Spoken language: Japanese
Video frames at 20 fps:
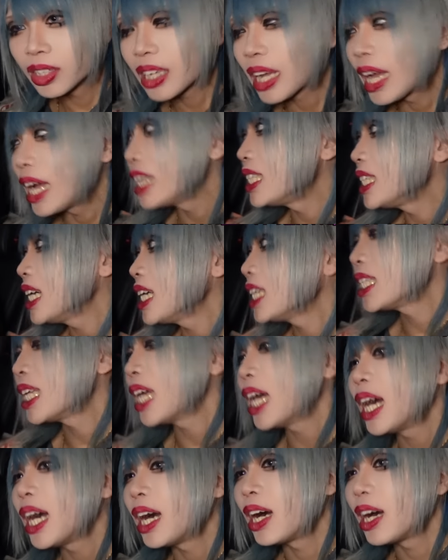あじゃあ
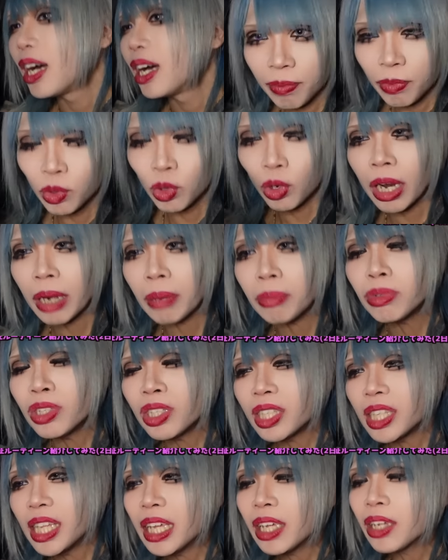さ
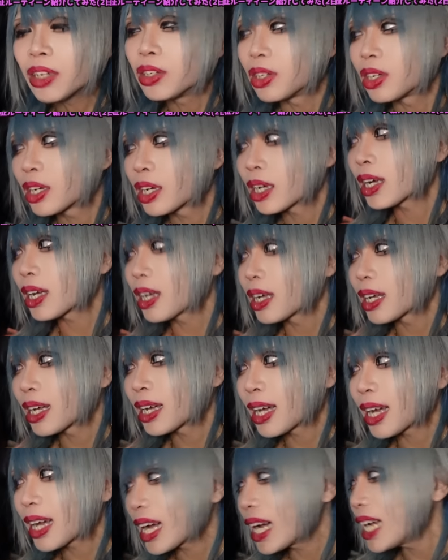ドラムスティック
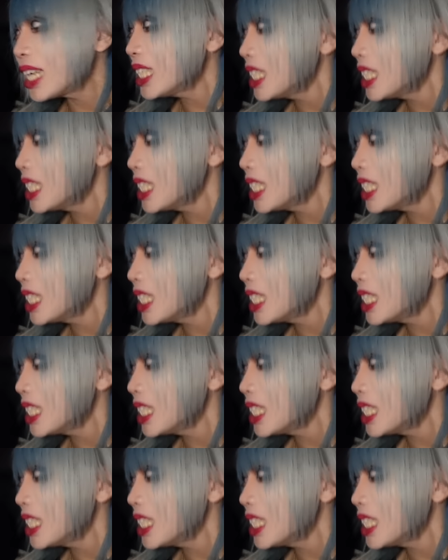カッ